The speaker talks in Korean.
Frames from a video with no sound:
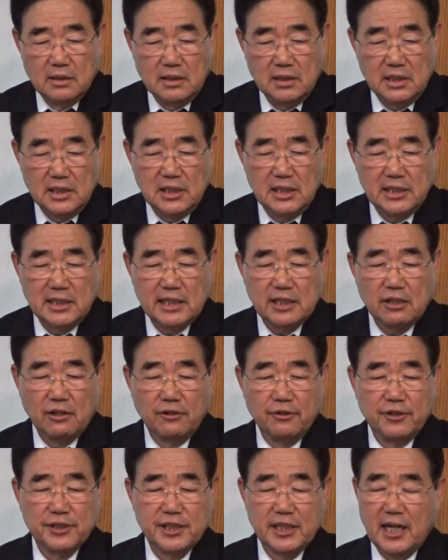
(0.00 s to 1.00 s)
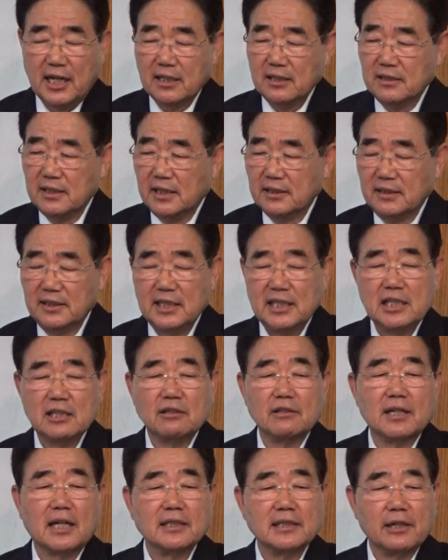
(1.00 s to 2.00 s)
이익이 경건이라 하는 자들이
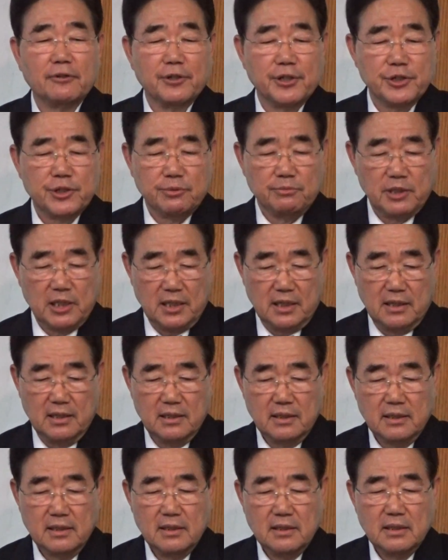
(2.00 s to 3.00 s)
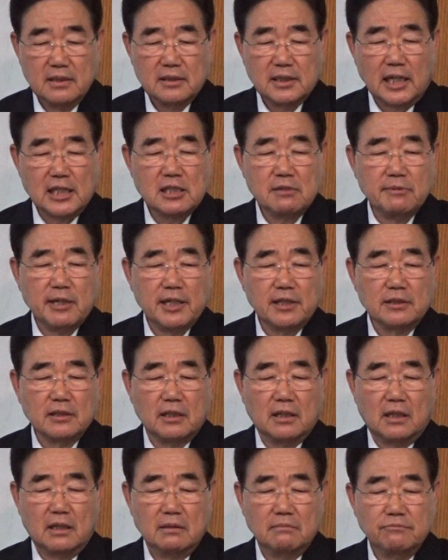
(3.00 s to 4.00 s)
일어난다고 그랬습니다. 다시
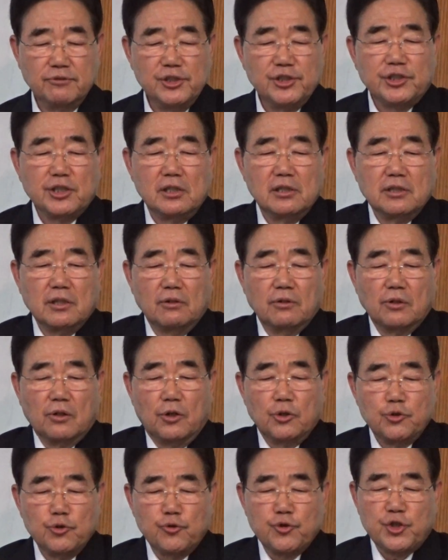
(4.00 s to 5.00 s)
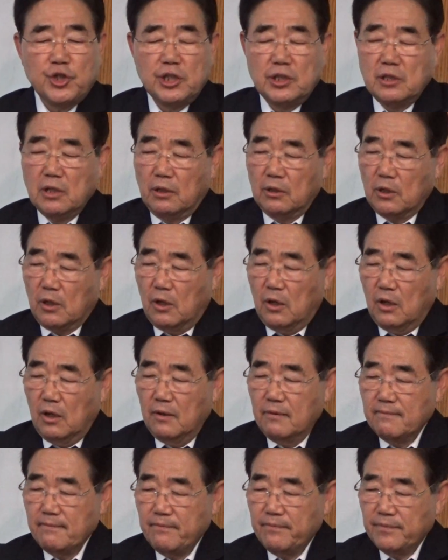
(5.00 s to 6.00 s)
말해서 물질적으로 육신적으로
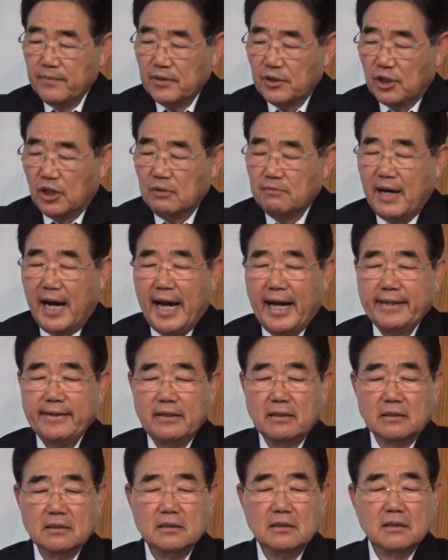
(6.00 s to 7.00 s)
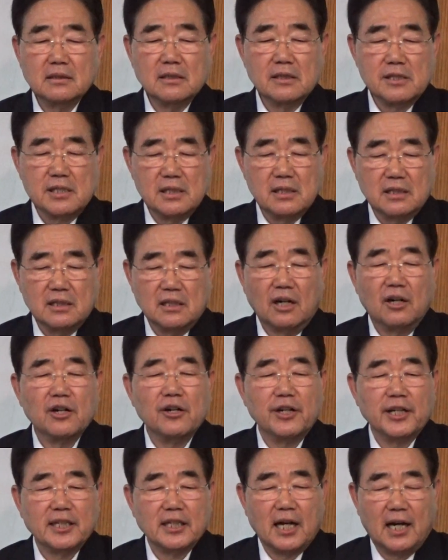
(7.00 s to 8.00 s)
더 많이 얻는 것이
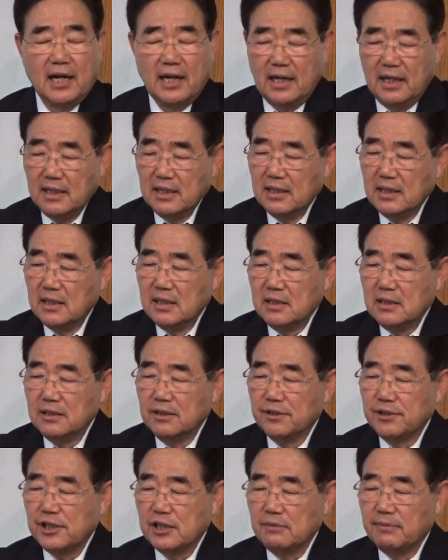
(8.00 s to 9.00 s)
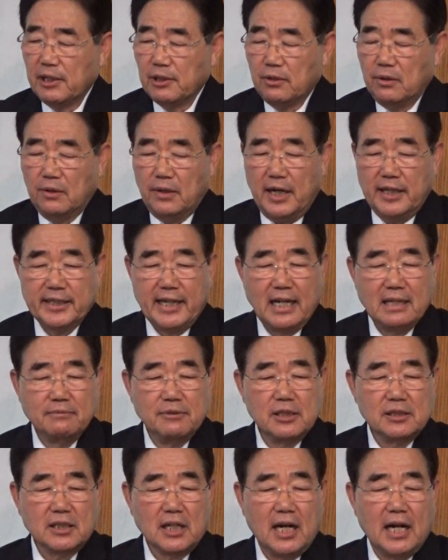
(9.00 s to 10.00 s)
경건이다. 이것이 바로
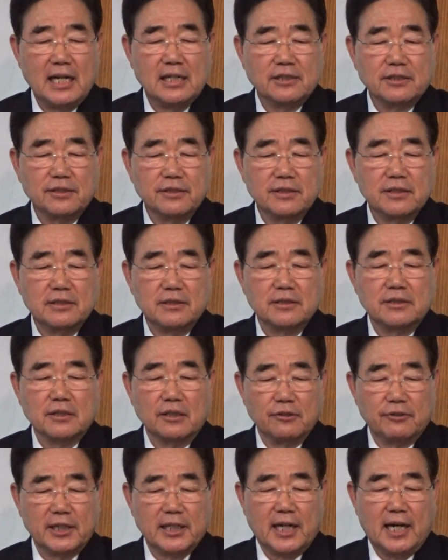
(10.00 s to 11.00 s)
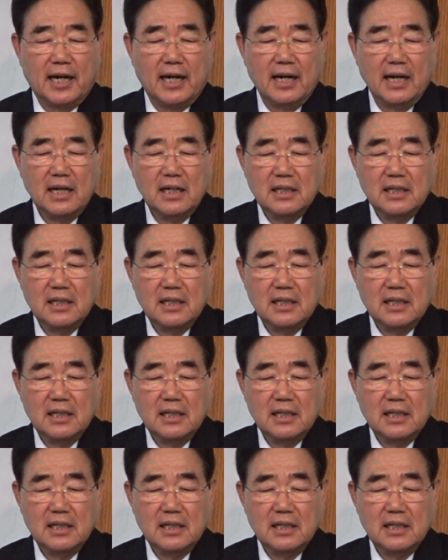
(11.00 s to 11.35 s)
하나님을 잘 섬기는 결과다.